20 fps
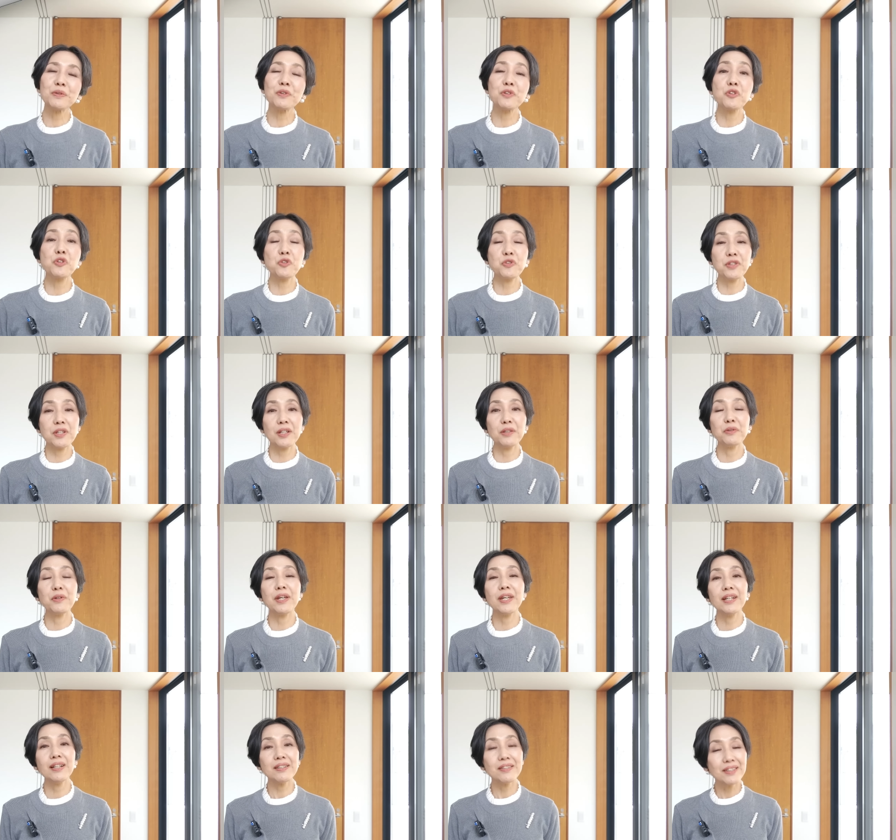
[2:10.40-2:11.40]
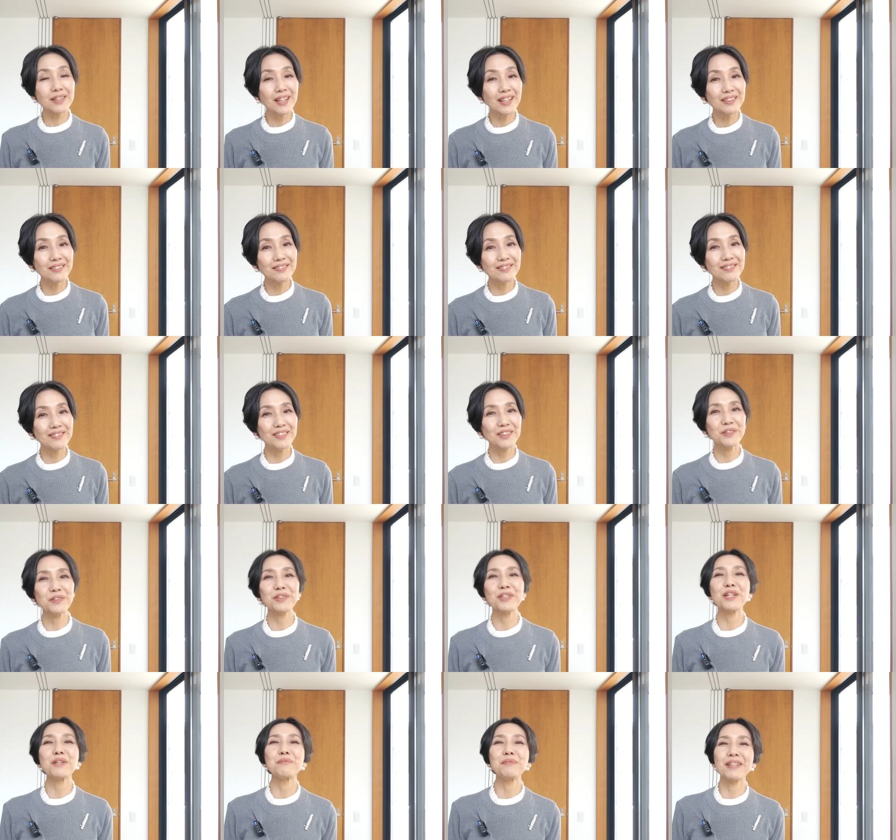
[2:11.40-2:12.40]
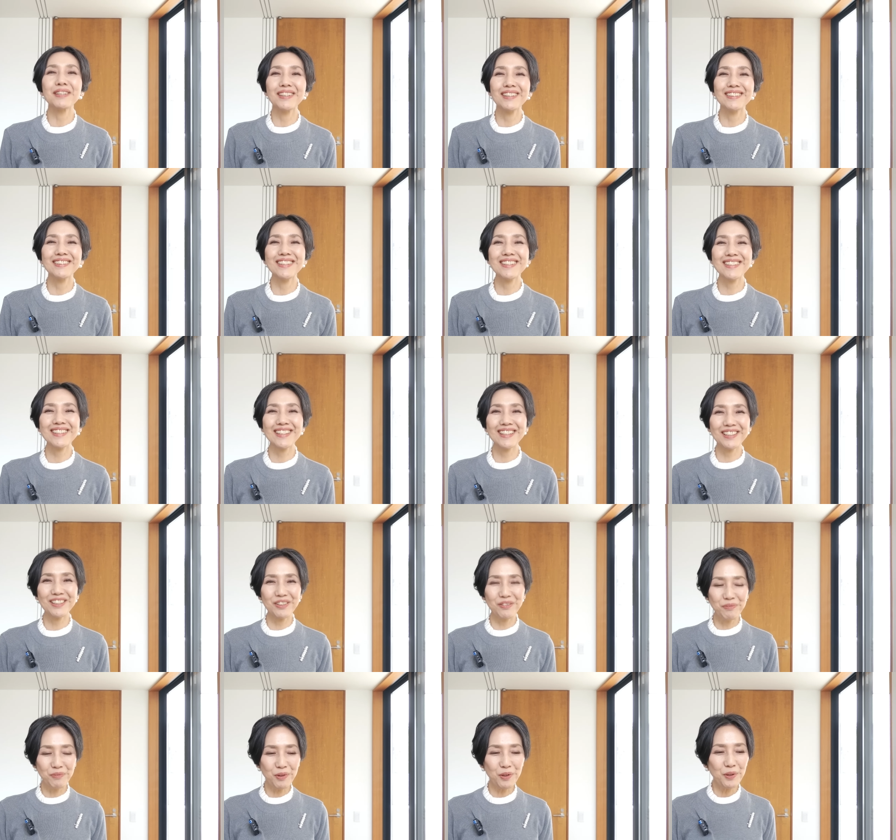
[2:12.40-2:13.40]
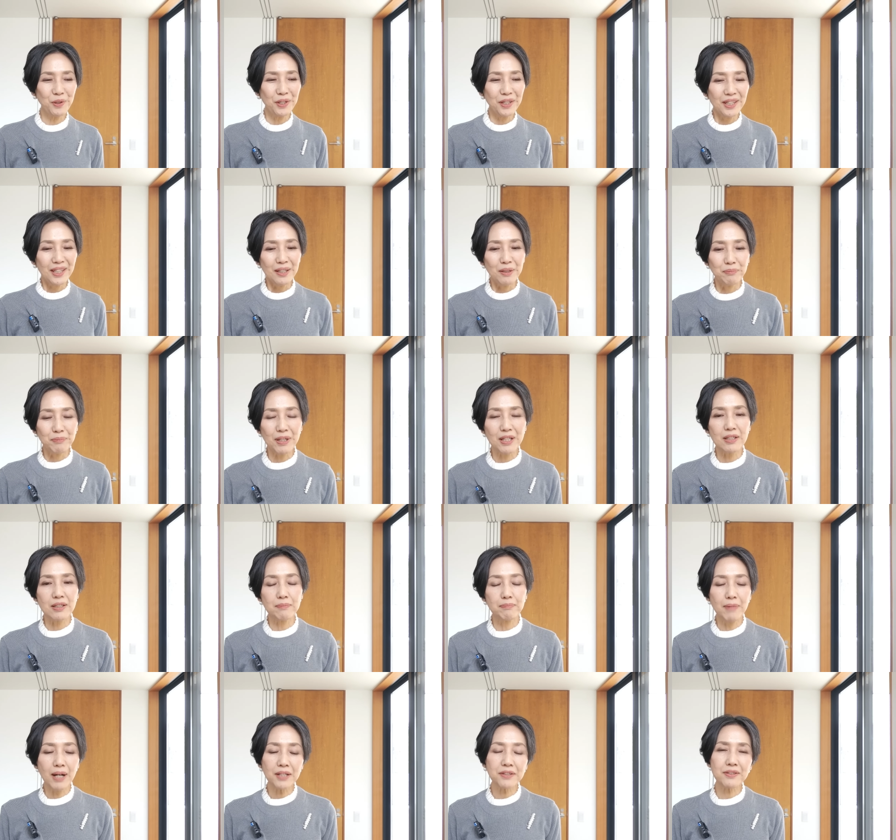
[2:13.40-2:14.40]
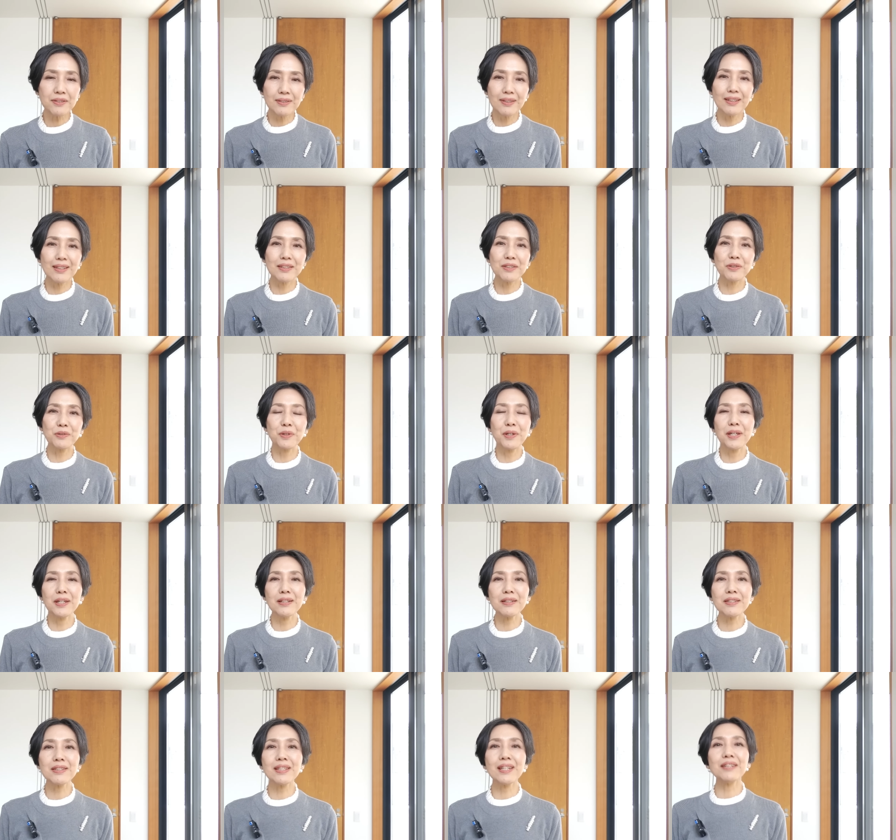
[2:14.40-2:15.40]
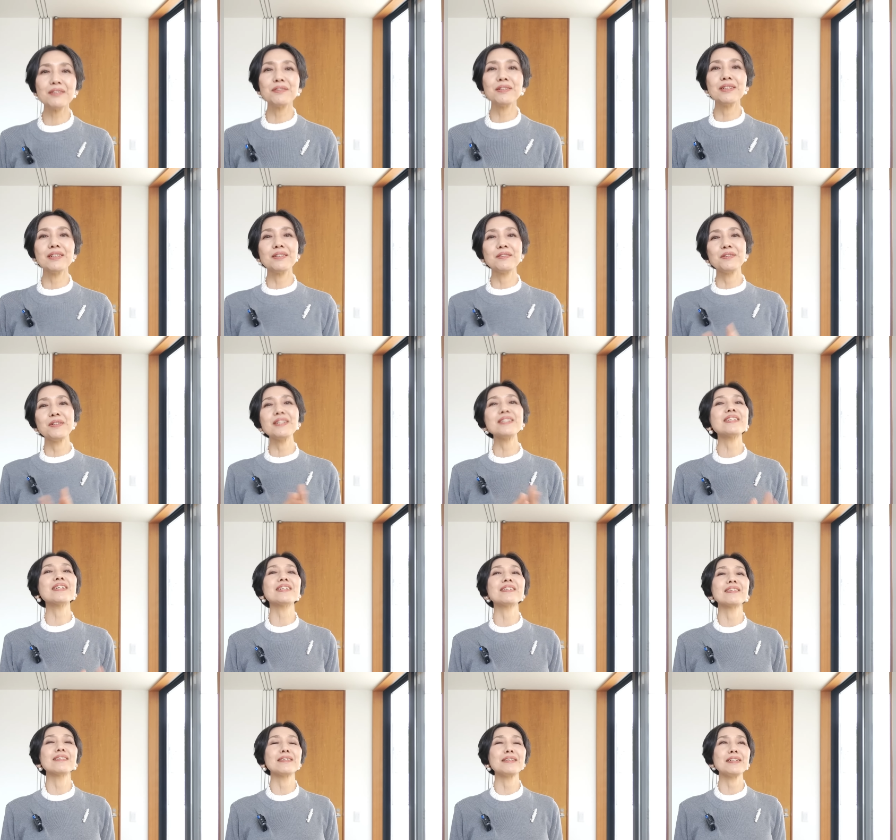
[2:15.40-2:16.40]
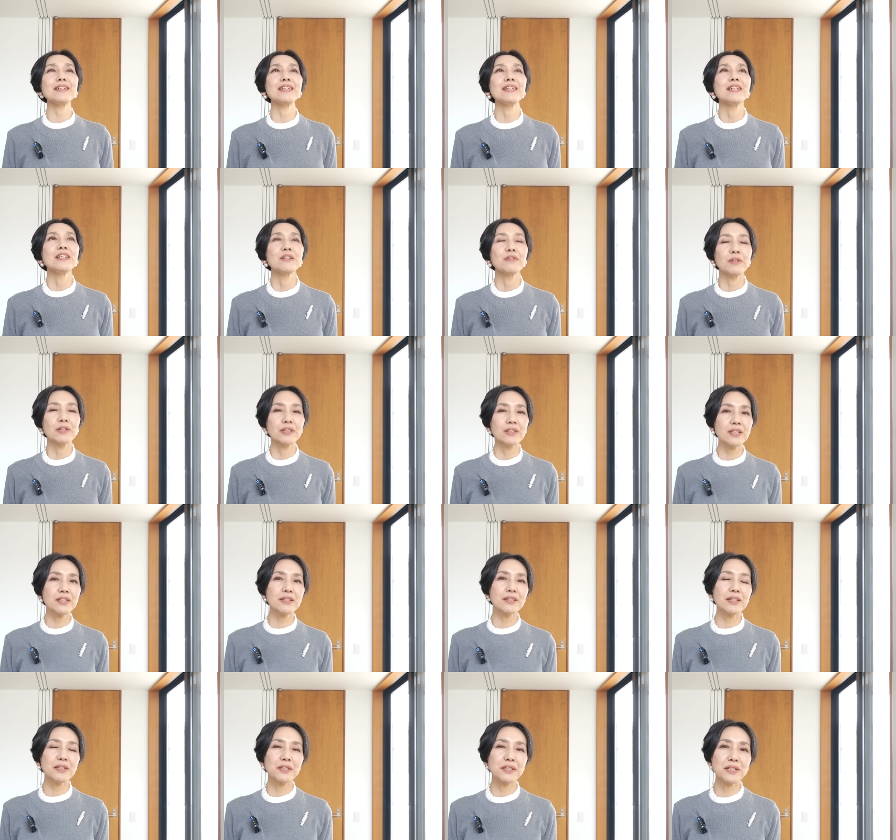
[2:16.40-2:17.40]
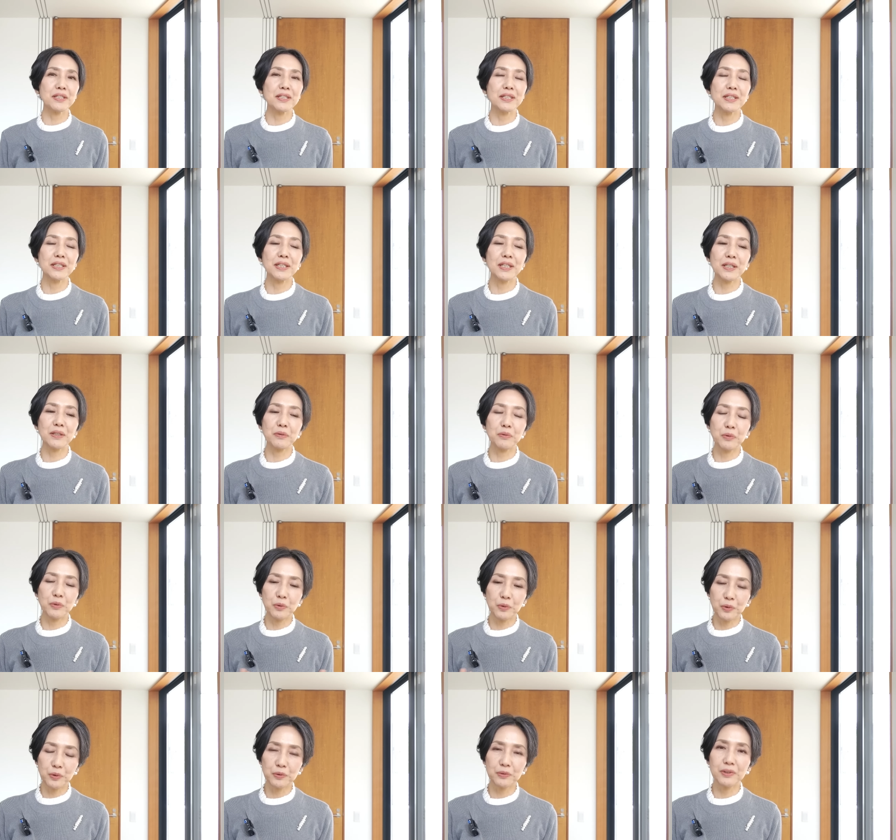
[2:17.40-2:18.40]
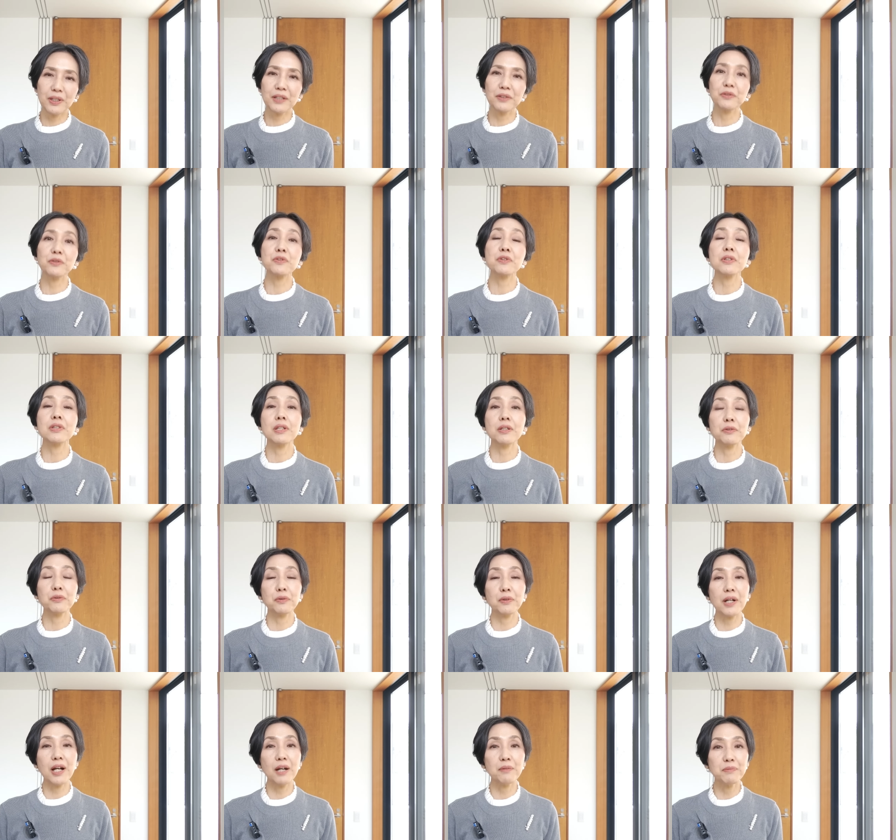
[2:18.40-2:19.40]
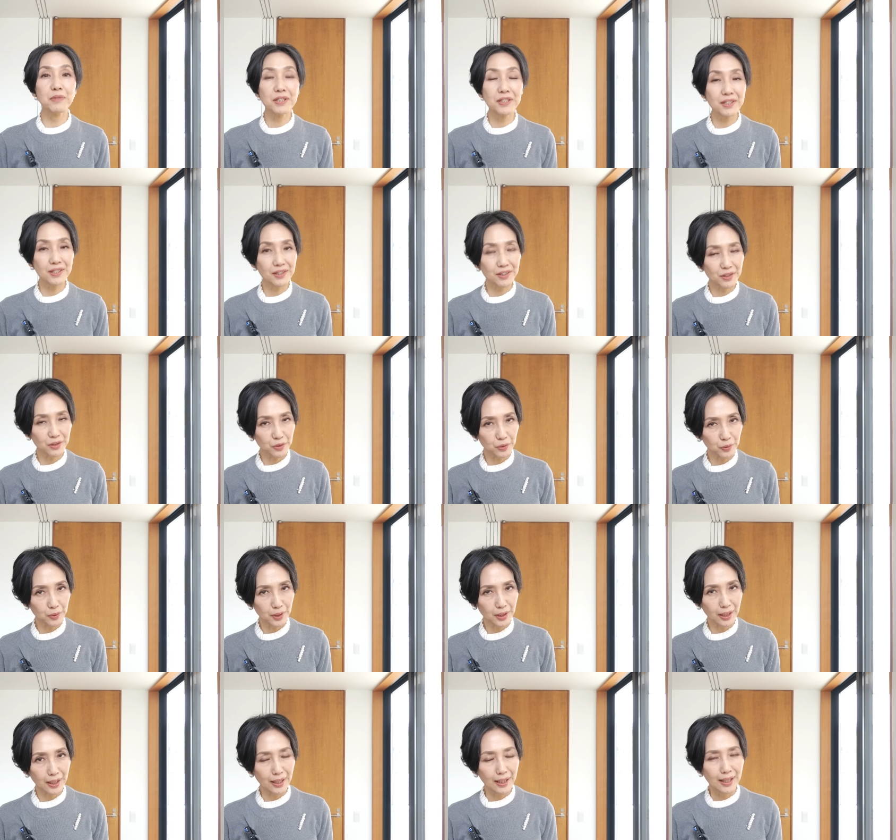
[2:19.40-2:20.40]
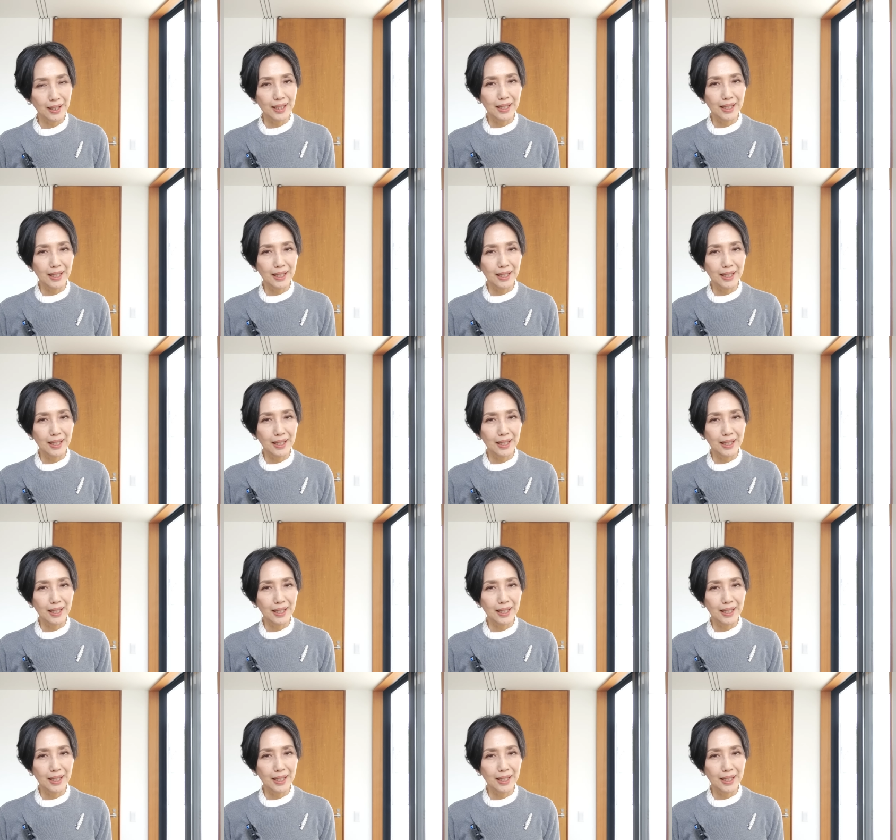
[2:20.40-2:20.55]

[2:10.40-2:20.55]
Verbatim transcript: の女性のヘアスタイルっていうテーマなんですけれども、まあ、まずねそのヘアスタイル行く以前に私たち結構このぐらいの年になると髪質とか